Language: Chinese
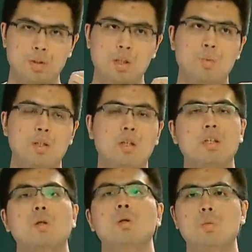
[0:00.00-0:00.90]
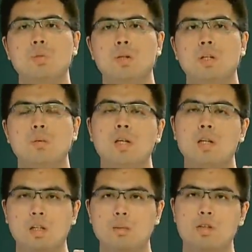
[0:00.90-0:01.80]
PAB 呢也会过 PA，对吧？
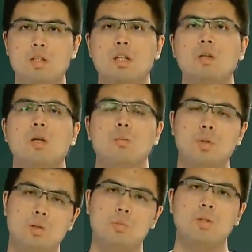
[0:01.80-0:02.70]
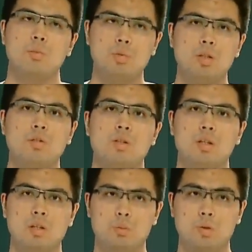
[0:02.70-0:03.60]
那么这样的话，平面 PAC
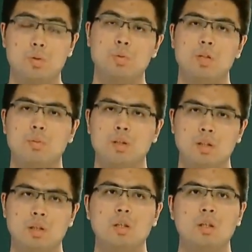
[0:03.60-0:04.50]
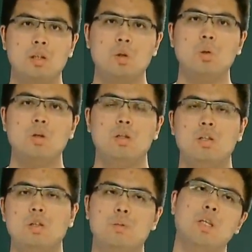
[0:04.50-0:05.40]
和平面 PAB 呢都会和
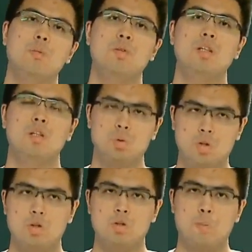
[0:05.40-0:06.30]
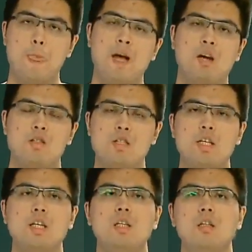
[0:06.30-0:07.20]
顶面 ABC 垂直。好，
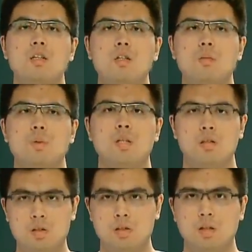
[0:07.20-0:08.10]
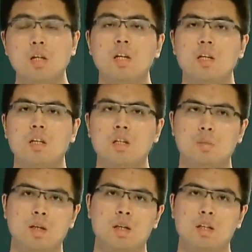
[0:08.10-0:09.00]
这个呢是比较好找的，对
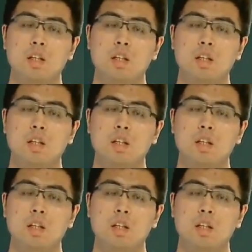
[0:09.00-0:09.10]
吧？